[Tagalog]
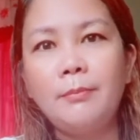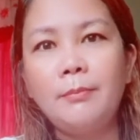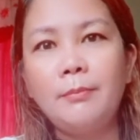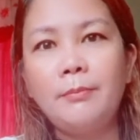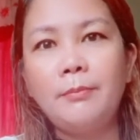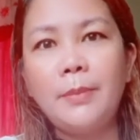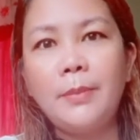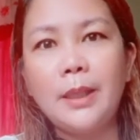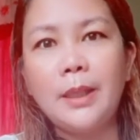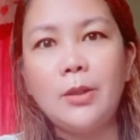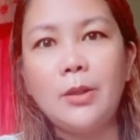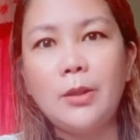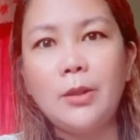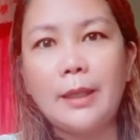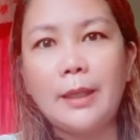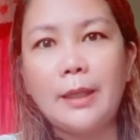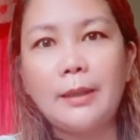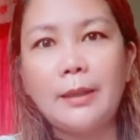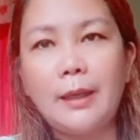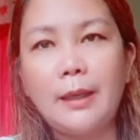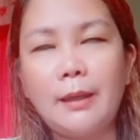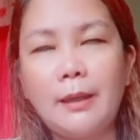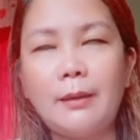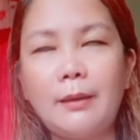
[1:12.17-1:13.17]
video
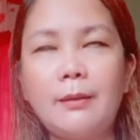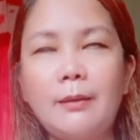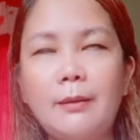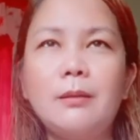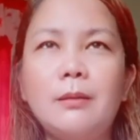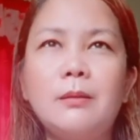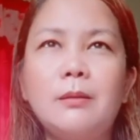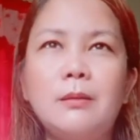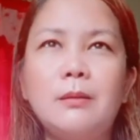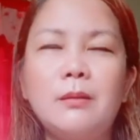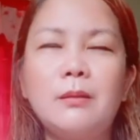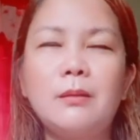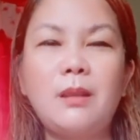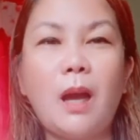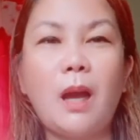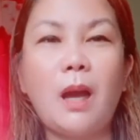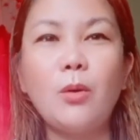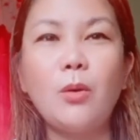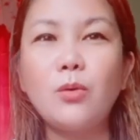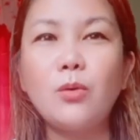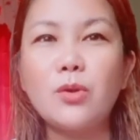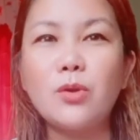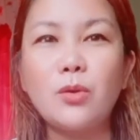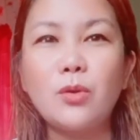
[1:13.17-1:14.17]
natin.
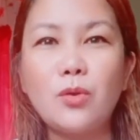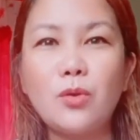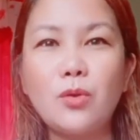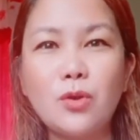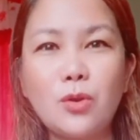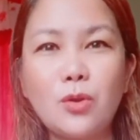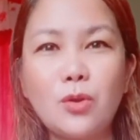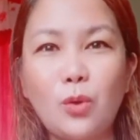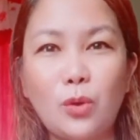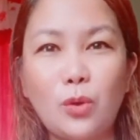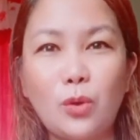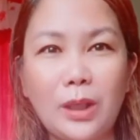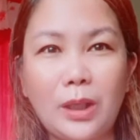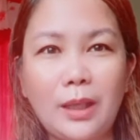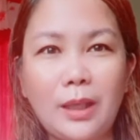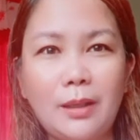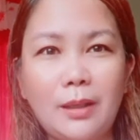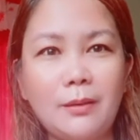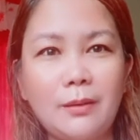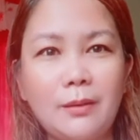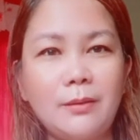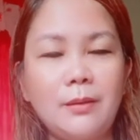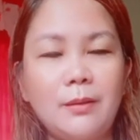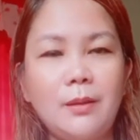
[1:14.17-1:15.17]
Ako gustong gusto ko
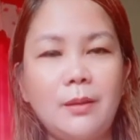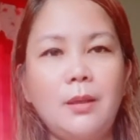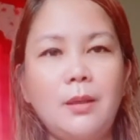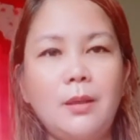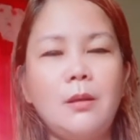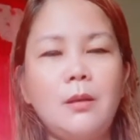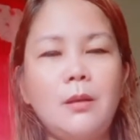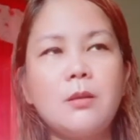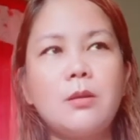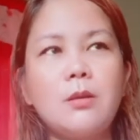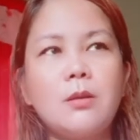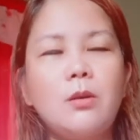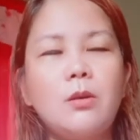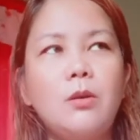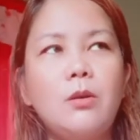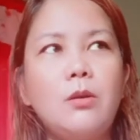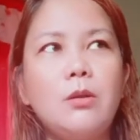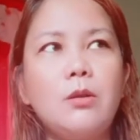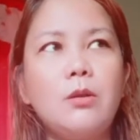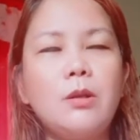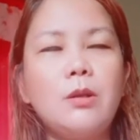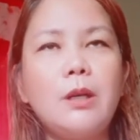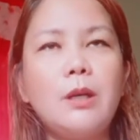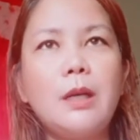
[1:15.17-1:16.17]
rin.
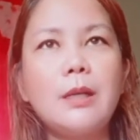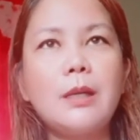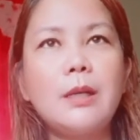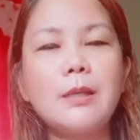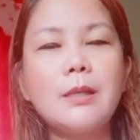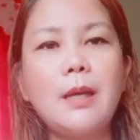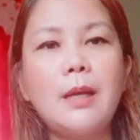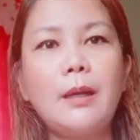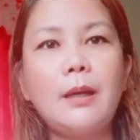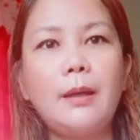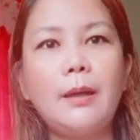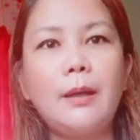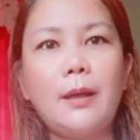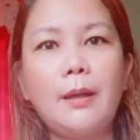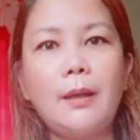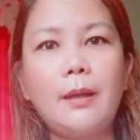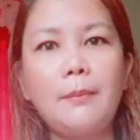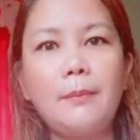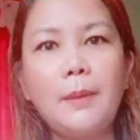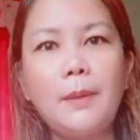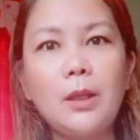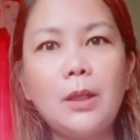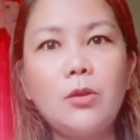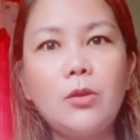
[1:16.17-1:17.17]
So, ang sa
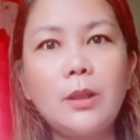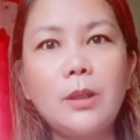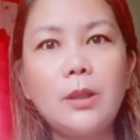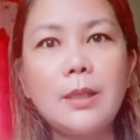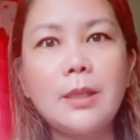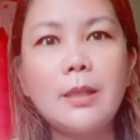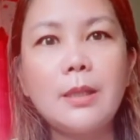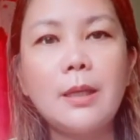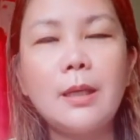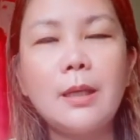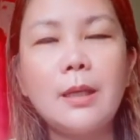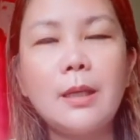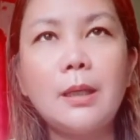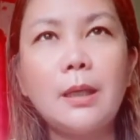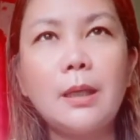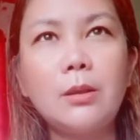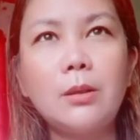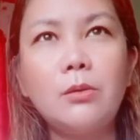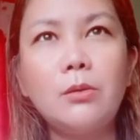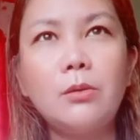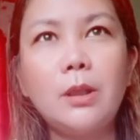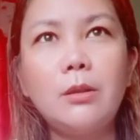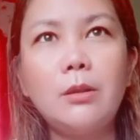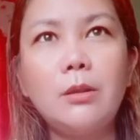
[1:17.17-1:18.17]
akin, meron kasi
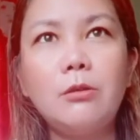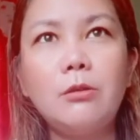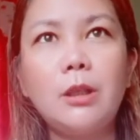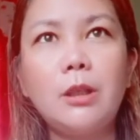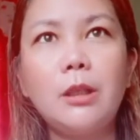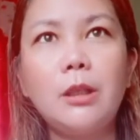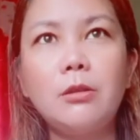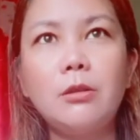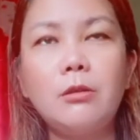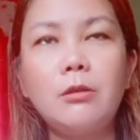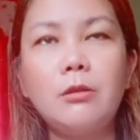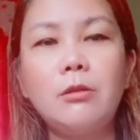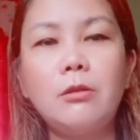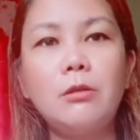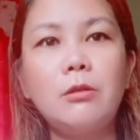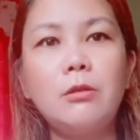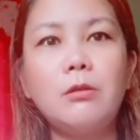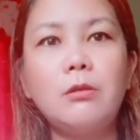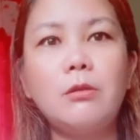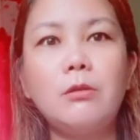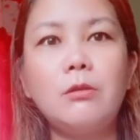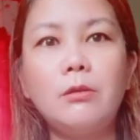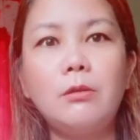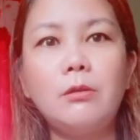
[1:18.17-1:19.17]
katulad nung
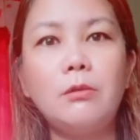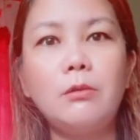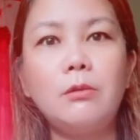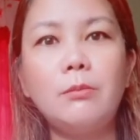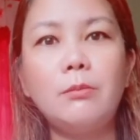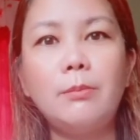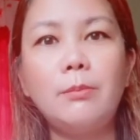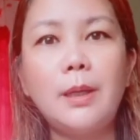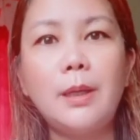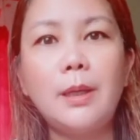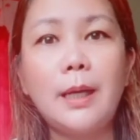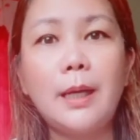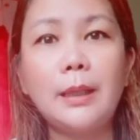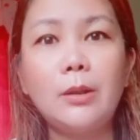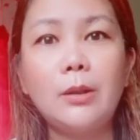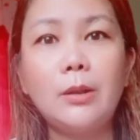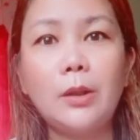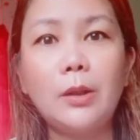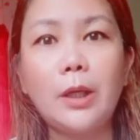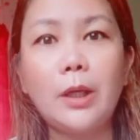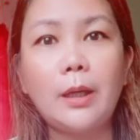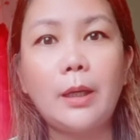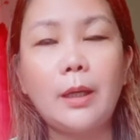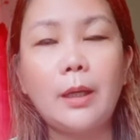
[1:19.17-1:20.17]
ano, kung vlog
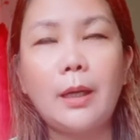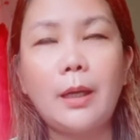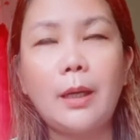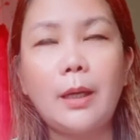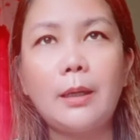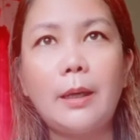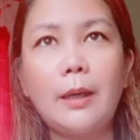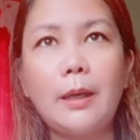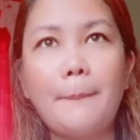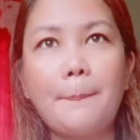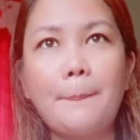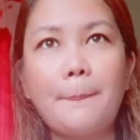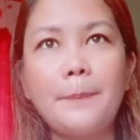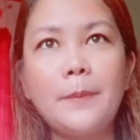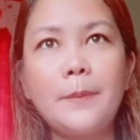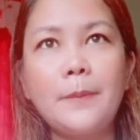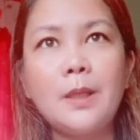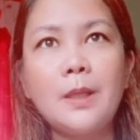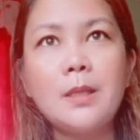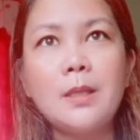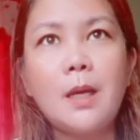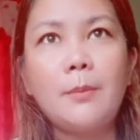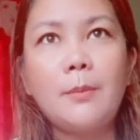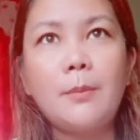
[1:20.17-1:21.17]
nung nakaraan na
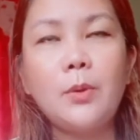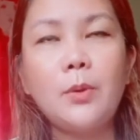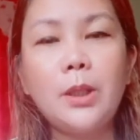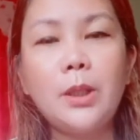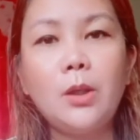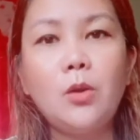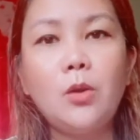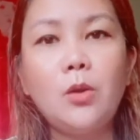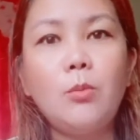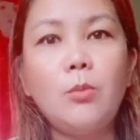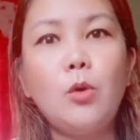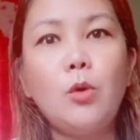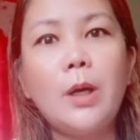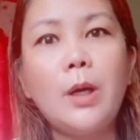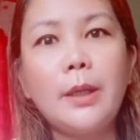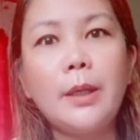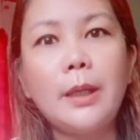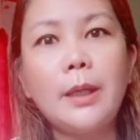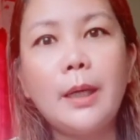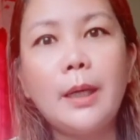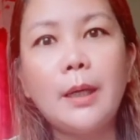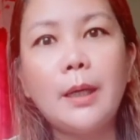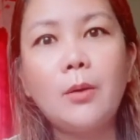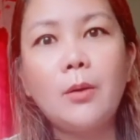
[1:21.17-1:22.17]
saan pwedeng kumuha
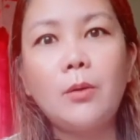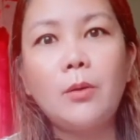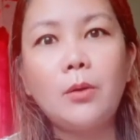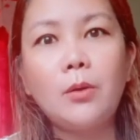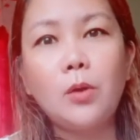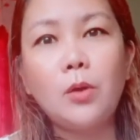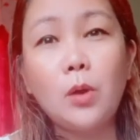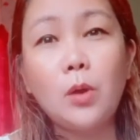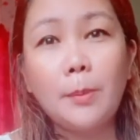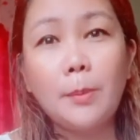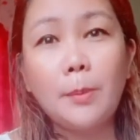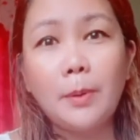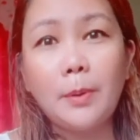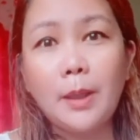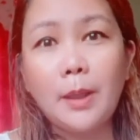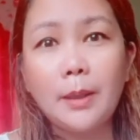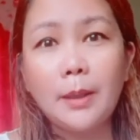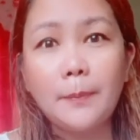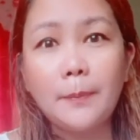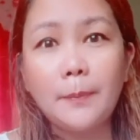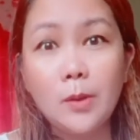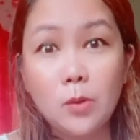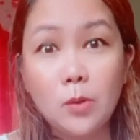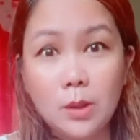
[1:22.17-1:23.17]
ng no
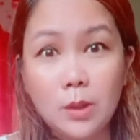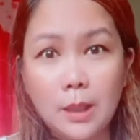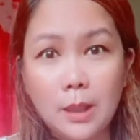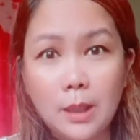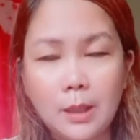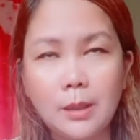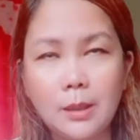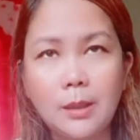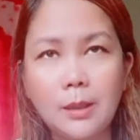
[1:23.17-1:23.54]
copyright music.